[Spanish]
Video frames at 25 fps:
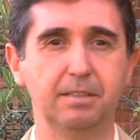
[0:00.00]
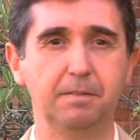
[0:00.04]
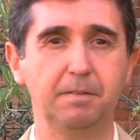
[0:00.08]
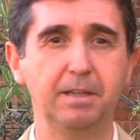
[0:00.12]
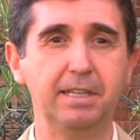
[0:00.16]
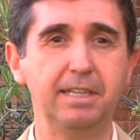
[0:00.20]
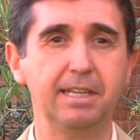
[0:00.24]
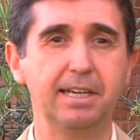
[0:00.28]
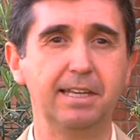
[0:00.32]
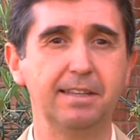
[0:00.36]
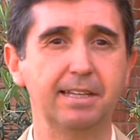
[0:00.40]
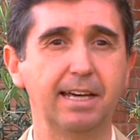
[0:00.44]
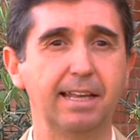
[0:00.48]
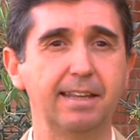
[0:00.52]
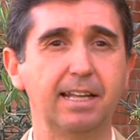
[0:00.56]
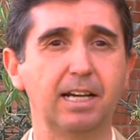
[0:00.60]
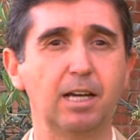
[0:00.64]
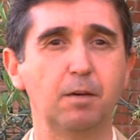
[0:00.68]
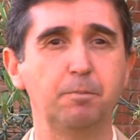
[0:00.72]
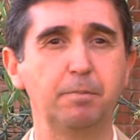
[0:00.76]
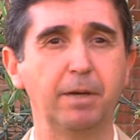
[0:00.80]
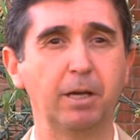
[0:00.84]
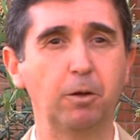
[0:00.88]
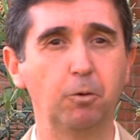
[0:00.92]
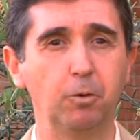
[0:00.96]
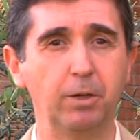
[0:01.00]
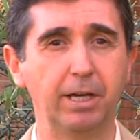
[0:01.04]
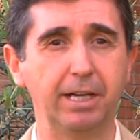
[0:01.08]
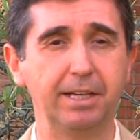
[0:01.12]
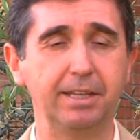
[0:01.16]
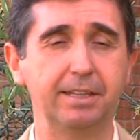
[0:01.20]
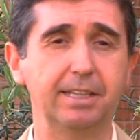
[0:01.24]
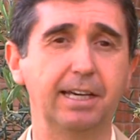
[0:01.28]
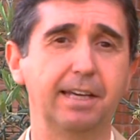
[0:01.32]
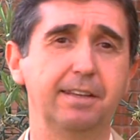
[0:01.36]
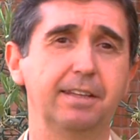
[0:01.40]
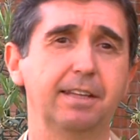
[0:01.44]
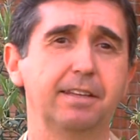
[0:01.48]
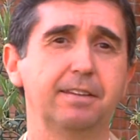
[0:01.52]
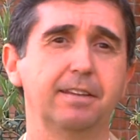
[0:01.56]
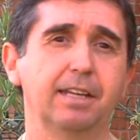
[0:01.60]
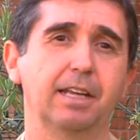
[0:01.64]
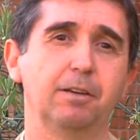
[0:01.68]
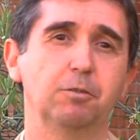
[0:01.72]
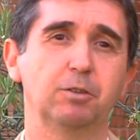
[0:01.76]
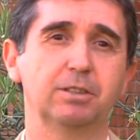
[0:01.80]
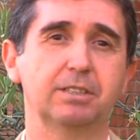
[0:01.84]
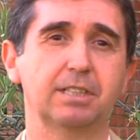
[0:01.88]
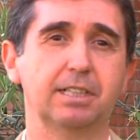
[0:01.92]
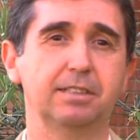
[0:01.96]
de Sevilla, dadas las peculiaridades
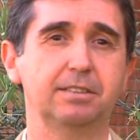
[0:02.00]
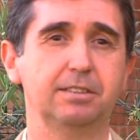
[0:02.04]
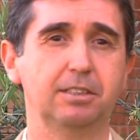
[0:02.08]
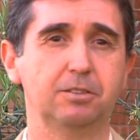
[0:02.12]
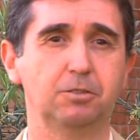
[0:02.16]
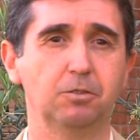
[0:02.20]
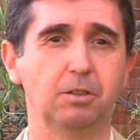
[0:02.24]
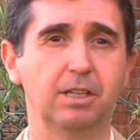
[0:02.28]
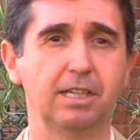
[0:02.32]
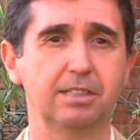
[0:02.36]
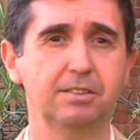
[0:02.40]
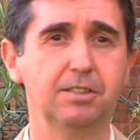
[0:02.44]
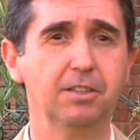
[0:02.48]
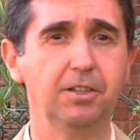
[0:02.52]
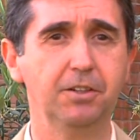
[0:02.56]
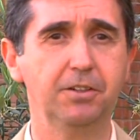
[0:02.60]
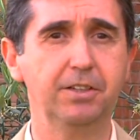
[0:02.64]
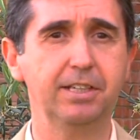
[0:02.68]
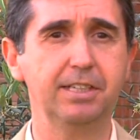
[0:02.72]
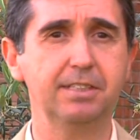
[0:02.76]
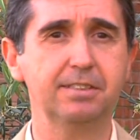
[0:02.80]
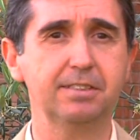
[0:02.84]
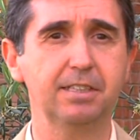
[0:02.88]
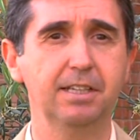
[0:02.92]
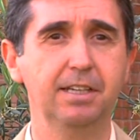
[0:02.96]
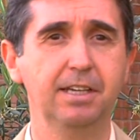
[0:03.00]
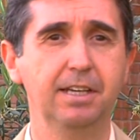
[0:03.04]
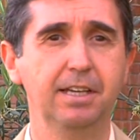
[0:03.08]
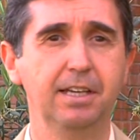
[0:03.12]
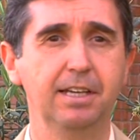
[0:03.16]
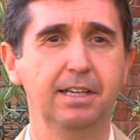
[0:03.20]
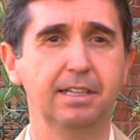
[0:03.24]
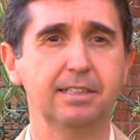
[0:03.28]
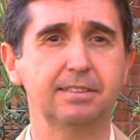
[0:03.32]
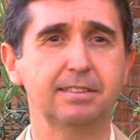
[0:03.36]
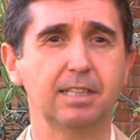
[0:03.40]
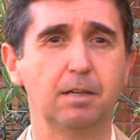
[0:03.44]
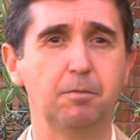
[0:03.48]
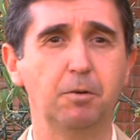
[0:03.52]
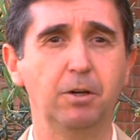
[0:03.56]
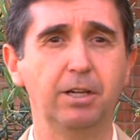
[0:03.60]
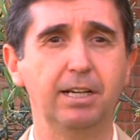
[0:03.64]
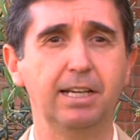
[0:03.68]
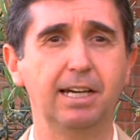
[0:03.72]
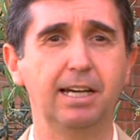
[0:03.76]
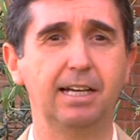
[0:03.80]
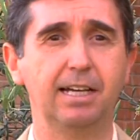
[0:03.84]
de nuestras titulaciones. Estamos en